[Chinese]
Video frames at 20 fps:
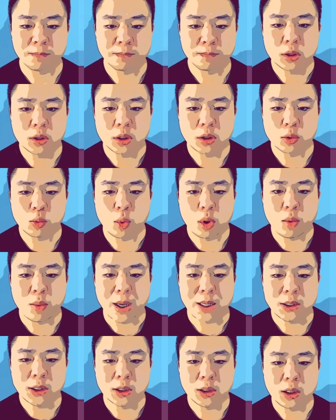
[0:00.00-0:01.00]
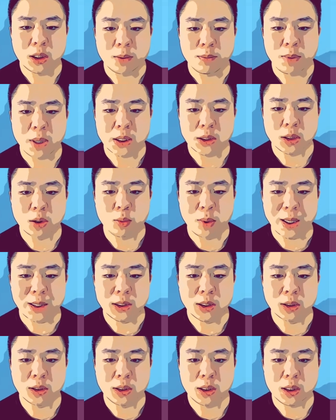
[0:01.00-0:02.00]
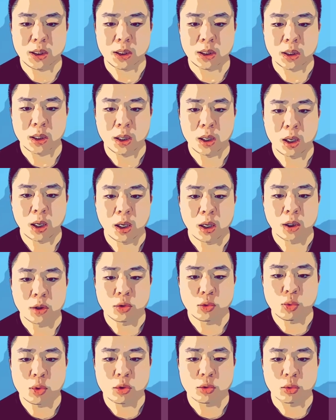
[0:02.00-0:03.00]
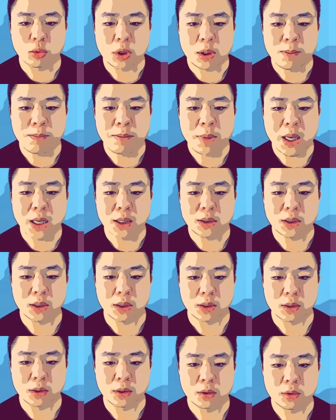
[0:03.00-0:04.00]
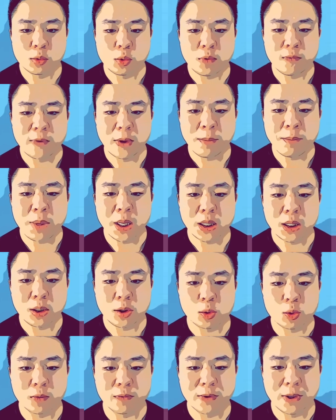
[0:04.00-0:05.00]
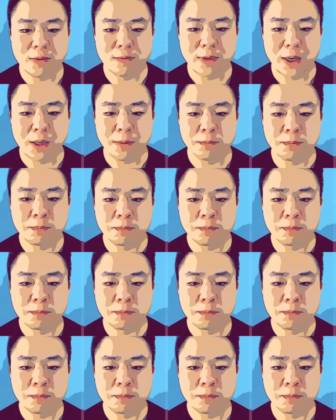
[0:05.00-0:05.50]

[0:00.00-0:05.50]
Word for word: 这是未完成体变成完成体最容易辨认、最方便的一种方法。